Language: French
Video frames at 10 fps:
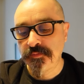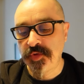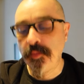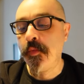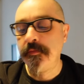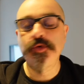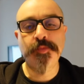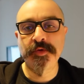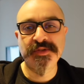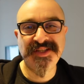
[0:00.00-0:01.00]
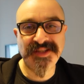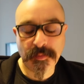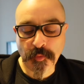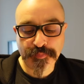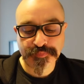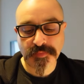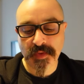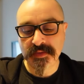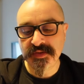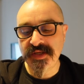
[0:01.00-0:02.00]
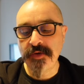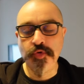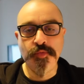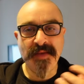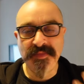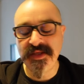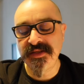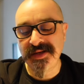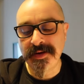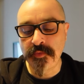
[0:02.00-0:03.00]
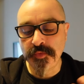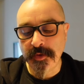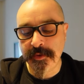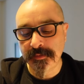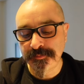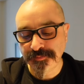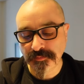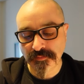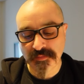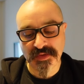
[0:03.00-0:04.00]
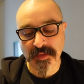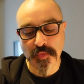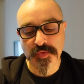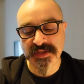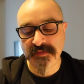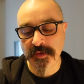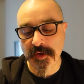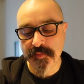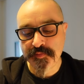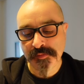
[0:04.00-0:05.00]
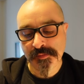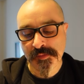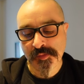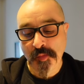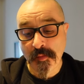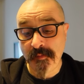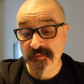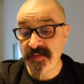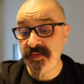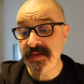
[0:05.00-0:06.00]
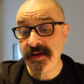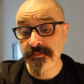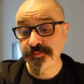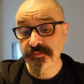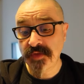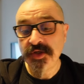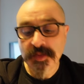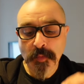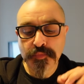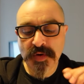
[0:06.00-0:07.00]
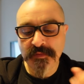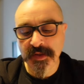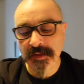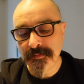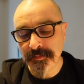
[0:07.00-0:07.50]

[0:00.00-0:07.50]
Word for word: C'est bon, franchement, c'est très bon. Ça a à ça a la longueur, ça a beaucoup de saveur. Ça me plaît bien, légèrement poivré.